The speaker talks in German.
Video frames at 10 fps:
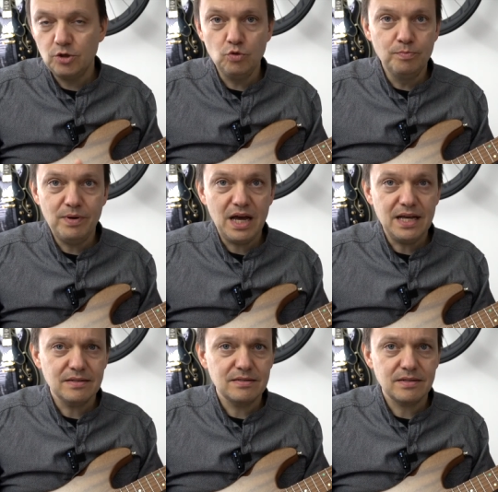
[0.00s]

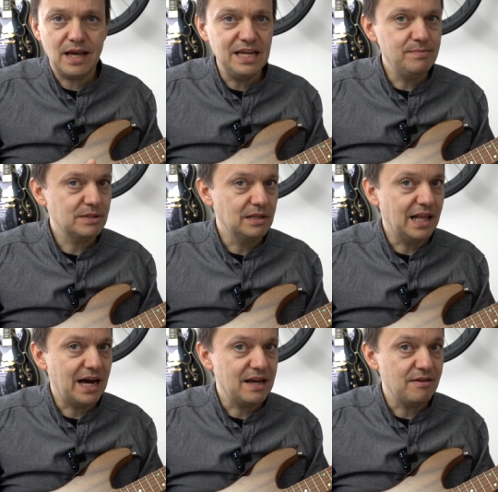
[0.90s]
Cubase, Ableton
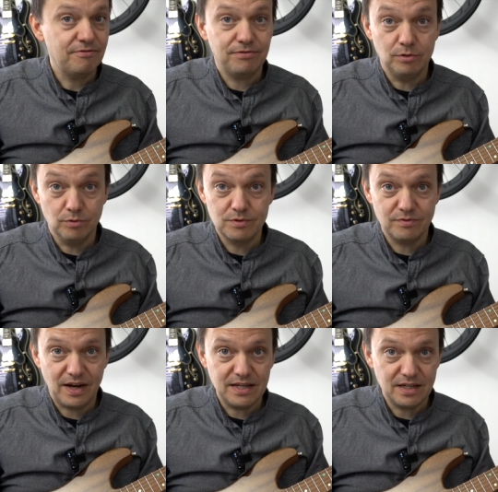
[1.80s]
Live und
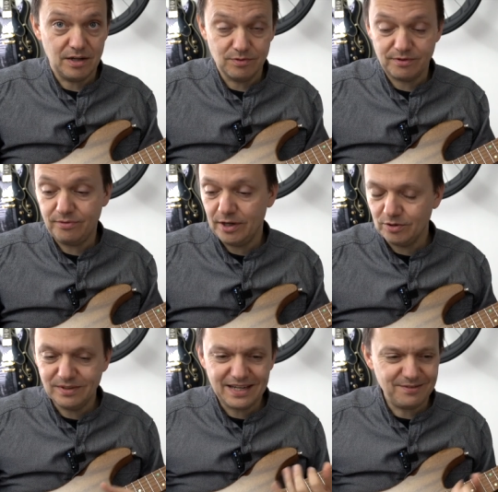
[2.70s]
so weiter und so fort.
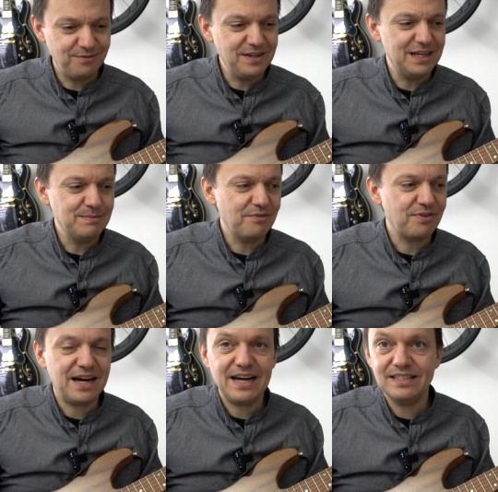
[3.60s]
Und da viele immer
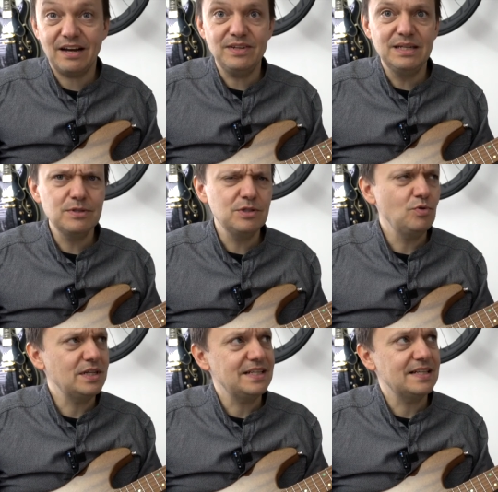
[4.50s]
fragen, ja, wie nimmst du
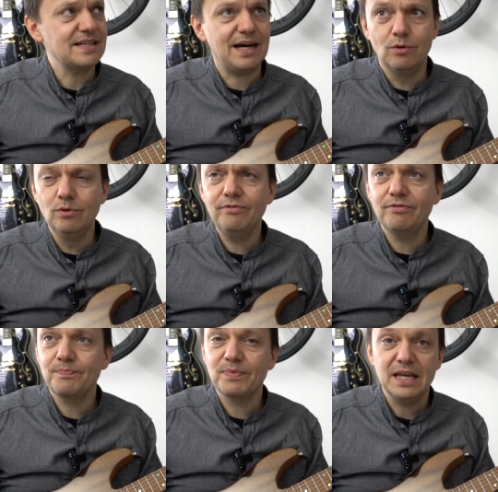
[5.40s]
das jetzt
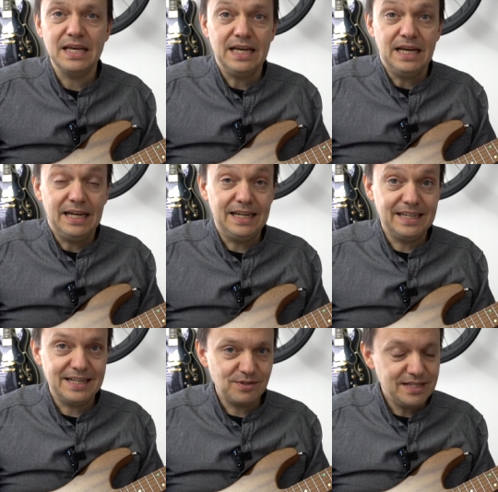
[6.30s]
auf? Äh,
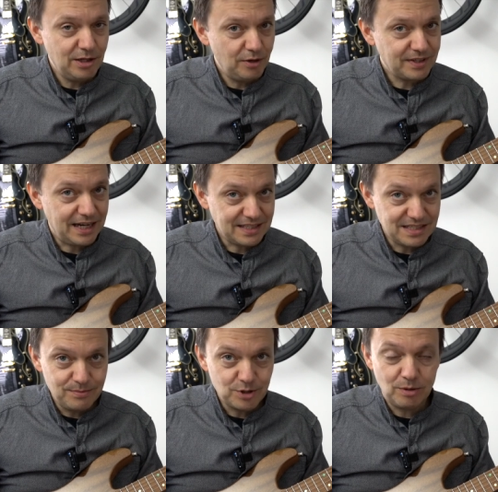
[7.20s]
also hier läuft gerade ein
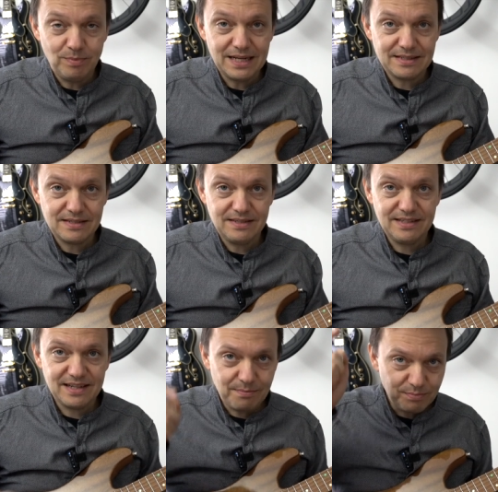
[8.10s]
ziemlich komplexes
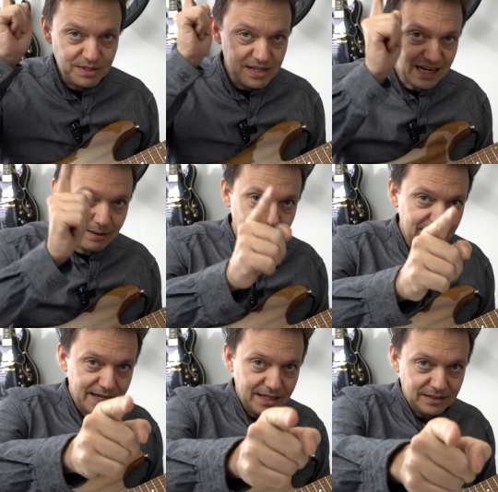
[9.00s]
Setup. Die
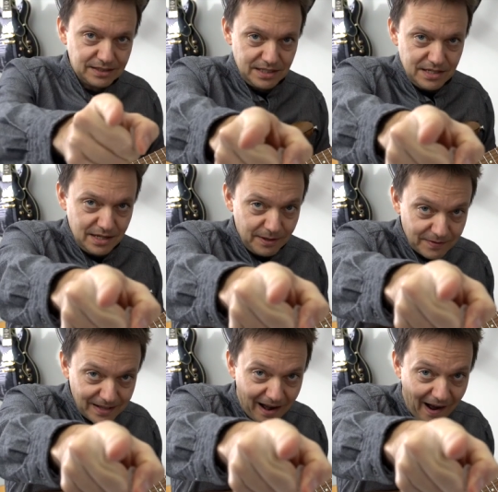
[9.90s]
Kamera hier
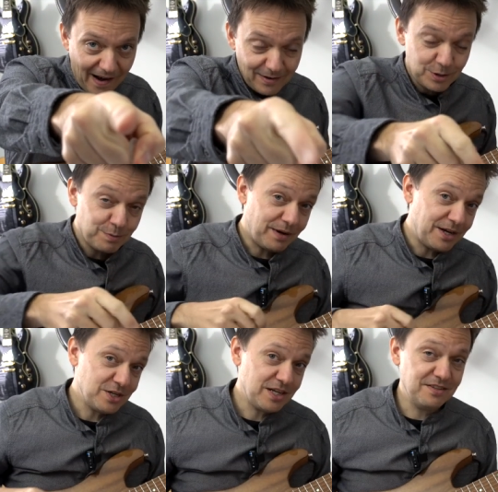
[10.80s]

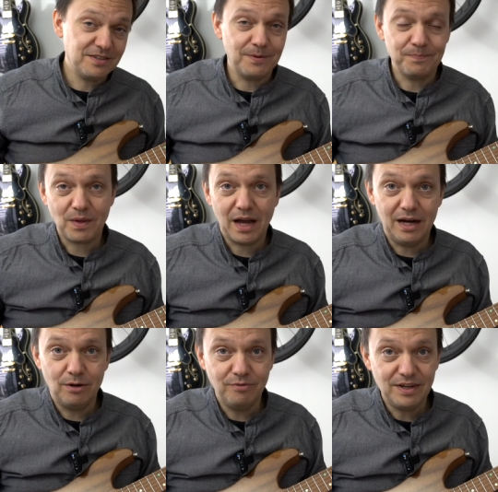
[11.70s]
speichert
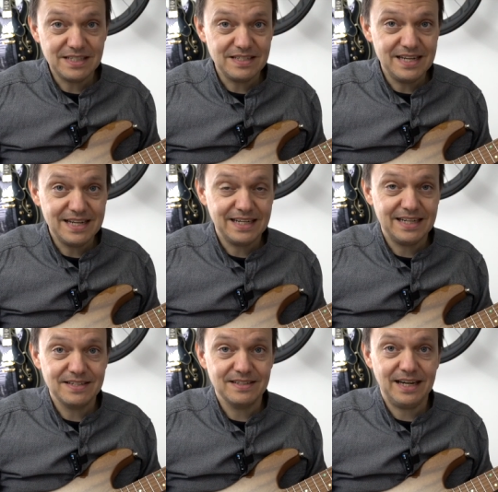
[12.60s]
auf
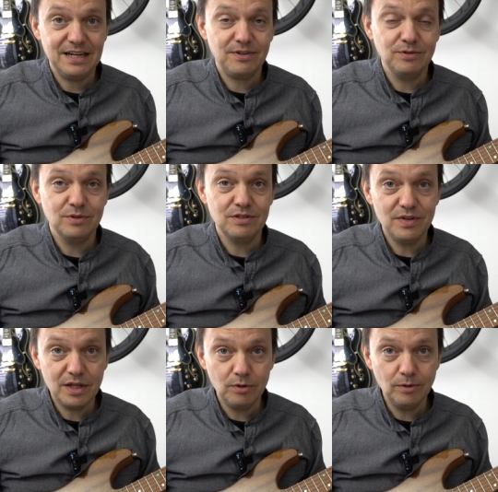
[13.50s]
SD-Karte einfach nur das
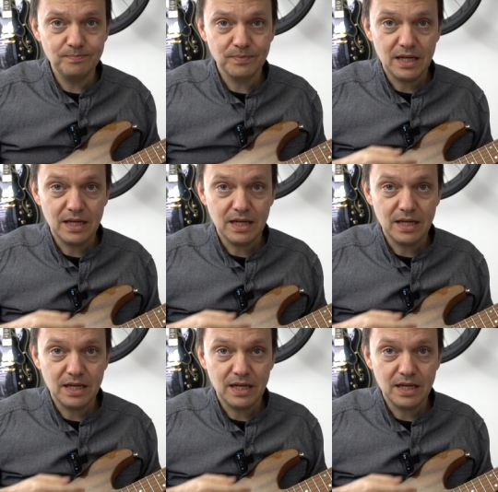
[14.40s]
Video.